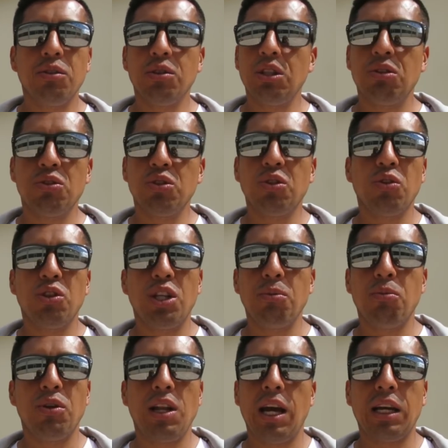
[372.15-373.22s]
nosotros no
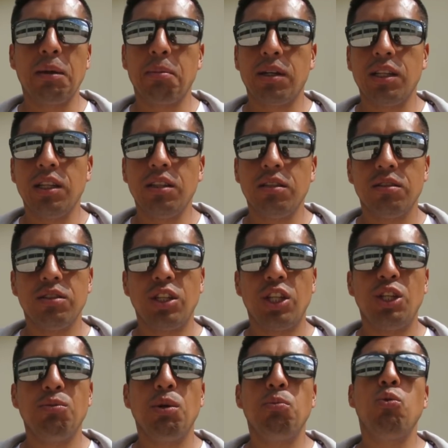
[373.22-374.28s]
tenemos nada que perder,
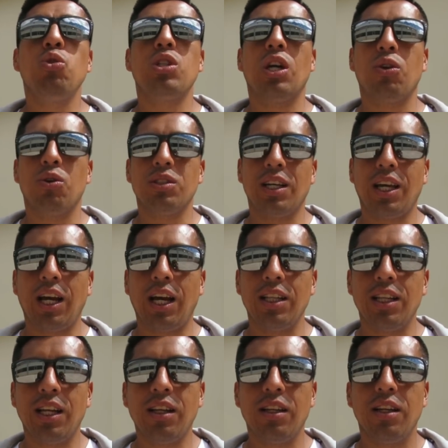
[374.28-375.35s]
tenemos muchas cosas que
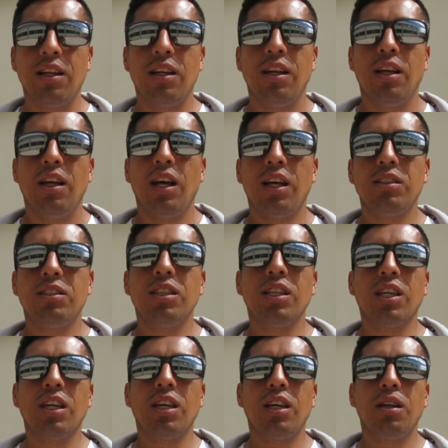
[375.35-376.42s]
ganar, así
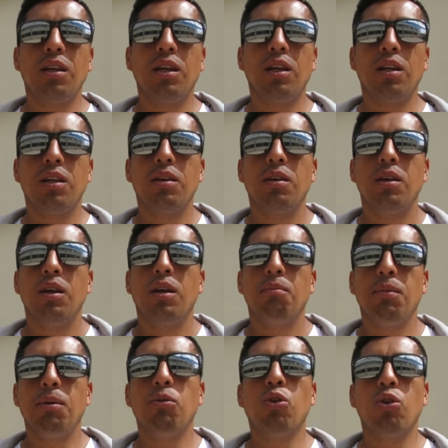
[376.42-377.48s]
que
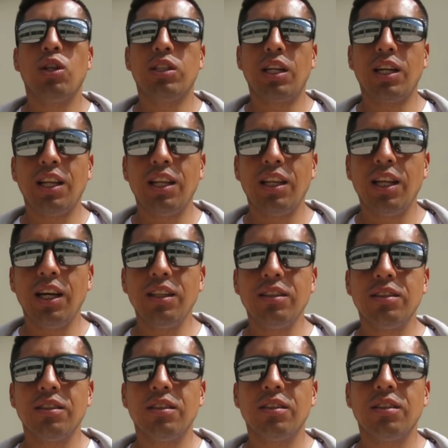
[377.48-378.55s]
vamos con la tranquilidad,
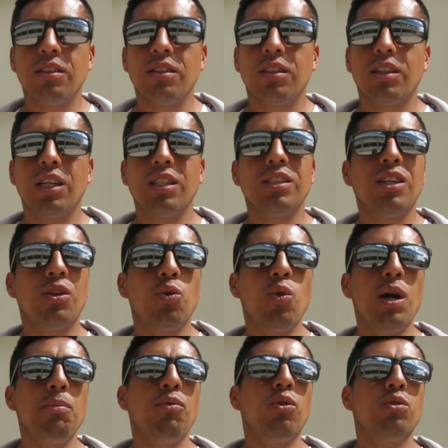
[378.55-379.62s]
que si
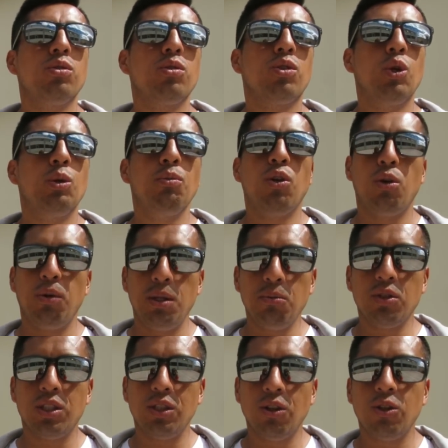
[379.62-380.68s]
jugamos como lo
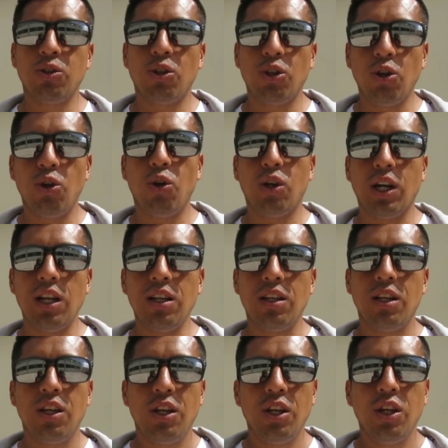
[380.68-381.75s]
venimos haciendo en el torneo local,
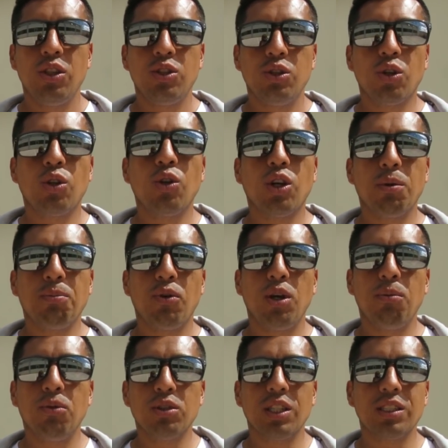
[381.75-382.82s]
yo creo que
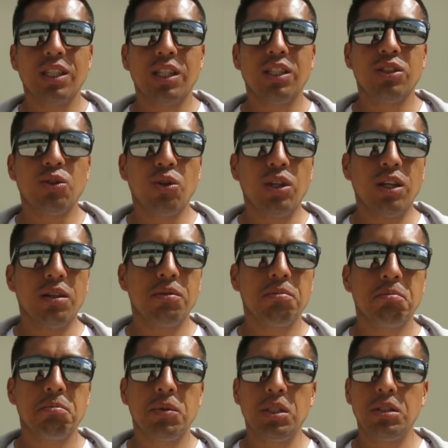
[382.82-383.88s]
podemos hacer historia.
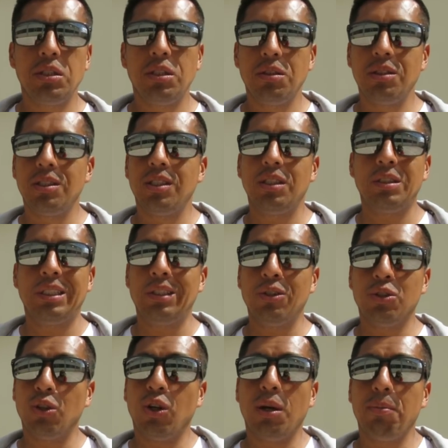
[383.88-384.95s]
Y si,
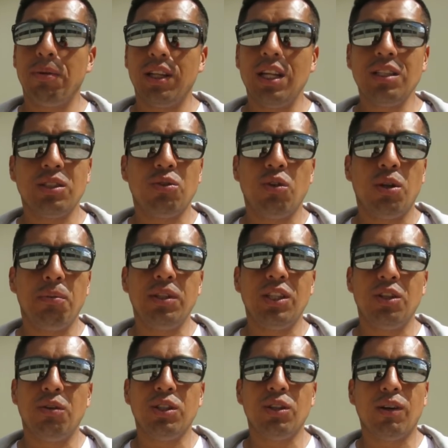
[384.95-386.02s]
nos toca perder,
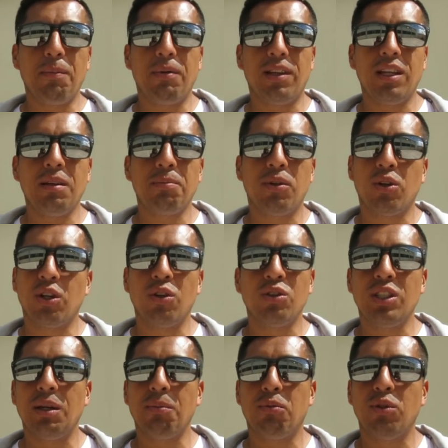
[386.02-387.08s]
seguramente nos va a tocar perder, pero que
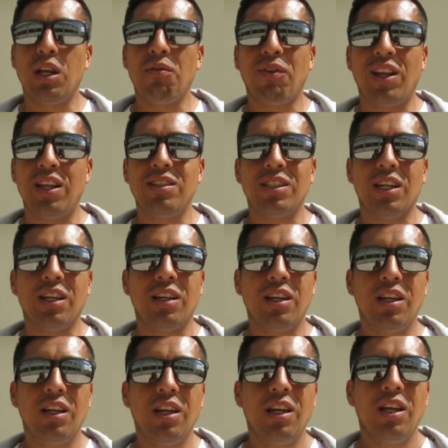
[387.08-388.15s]
no sea por una diferencia
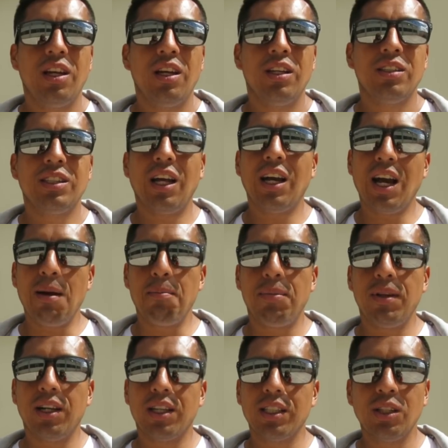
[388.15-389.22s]
tan
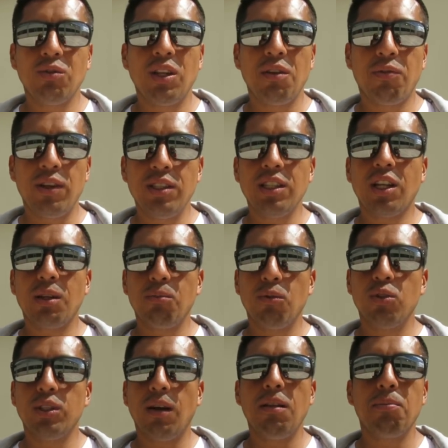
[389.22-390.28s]
amplia, que sea una diferencia
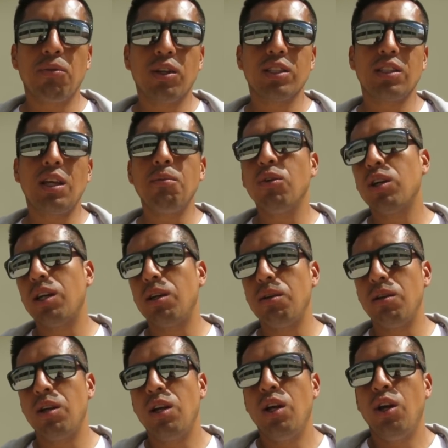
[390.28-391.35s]
remontable, porque sabemos
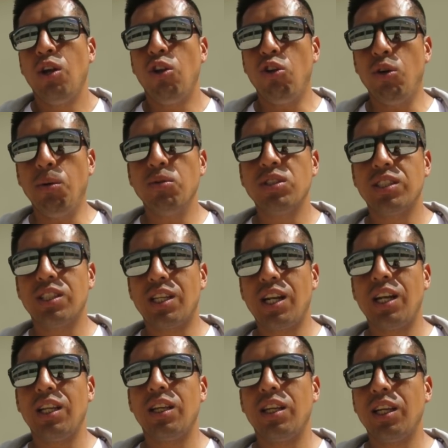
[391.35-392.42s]
que lo vamos a
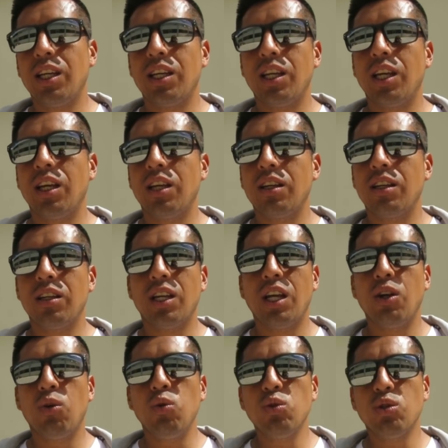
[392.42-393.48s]
cerrar
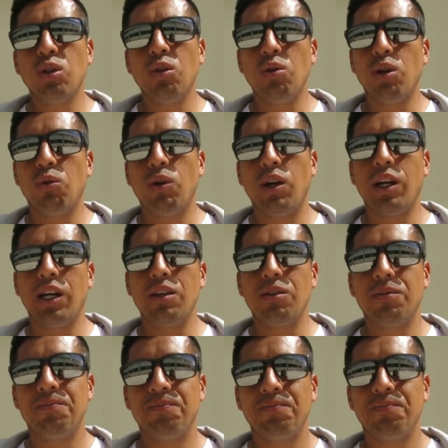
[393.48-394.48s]
en, Cusco o en Huancayo.